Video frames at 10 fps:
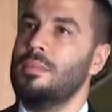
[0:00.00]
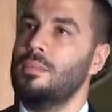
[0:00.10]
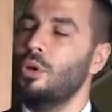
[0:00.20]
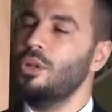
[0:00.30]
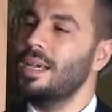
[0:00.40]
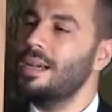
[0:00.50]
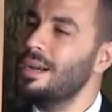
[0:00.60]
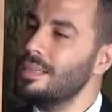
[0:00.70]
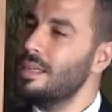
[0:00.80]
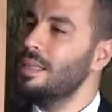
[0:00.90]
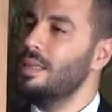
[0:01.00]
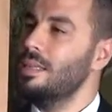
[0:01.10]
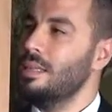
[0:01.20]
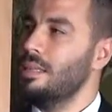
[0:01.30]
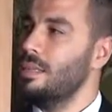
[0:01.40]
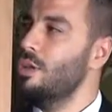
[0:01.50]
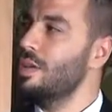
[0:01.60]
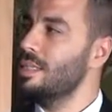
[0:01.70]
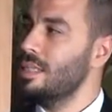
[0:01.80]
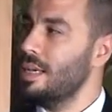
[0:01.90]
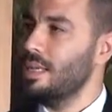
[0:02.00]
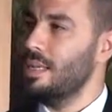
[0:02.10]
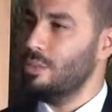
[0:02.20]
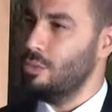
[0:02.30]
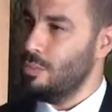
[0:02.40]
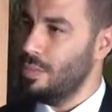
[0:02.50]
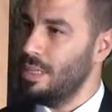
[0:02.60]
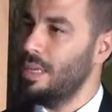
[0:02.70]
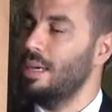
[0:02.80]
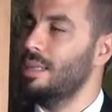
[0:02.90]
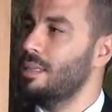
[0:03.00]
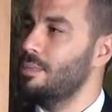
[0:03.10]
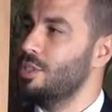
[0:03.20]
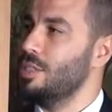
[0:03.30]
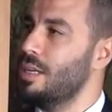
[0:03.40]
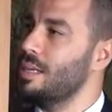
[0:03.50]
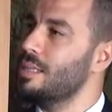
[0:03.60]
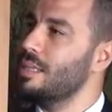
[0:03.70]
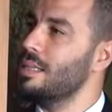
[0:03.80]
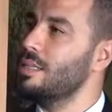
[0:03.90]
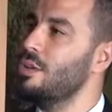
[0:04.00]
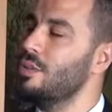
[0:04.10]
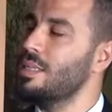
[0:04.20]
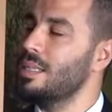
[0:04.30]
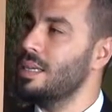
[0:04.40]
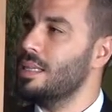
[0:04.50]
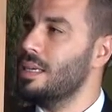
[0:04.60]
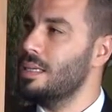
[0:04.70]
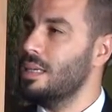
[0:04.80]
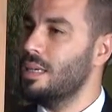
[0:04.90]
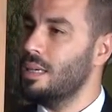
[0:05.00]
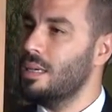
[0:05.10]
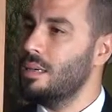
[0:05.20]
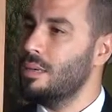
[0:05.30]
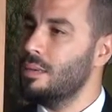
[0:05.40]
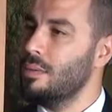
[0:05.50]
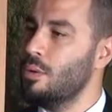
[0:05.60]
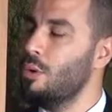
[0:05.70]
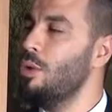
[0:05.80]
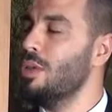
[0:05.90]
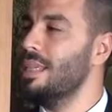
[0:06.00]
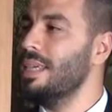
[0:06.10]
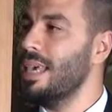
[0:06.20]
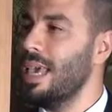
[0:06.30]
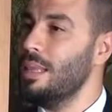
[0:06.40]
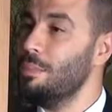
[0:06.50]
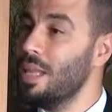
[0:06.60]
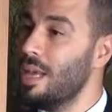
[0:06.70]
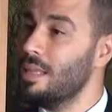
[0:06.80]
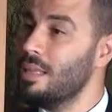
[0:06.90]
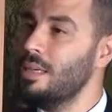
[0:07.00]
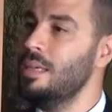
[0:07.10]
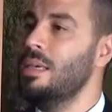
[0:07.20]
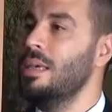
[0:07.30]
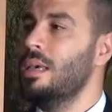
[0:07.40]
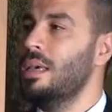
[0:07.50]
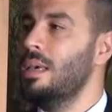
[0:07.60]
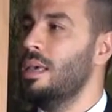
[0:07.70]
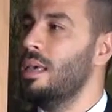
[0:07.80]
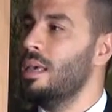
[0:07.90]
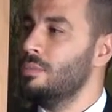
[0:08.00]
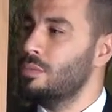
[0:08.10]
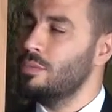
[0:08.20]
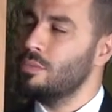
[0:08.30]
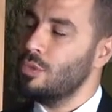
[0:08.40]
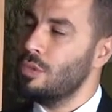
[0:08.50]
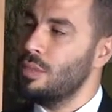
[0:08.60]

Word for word: bölge Kartal'dan Dilovası'na kadar sunumda da anlatmıştı Kartal'dan Dilovası'na kadar e, o bölgedeki en planlı e, so,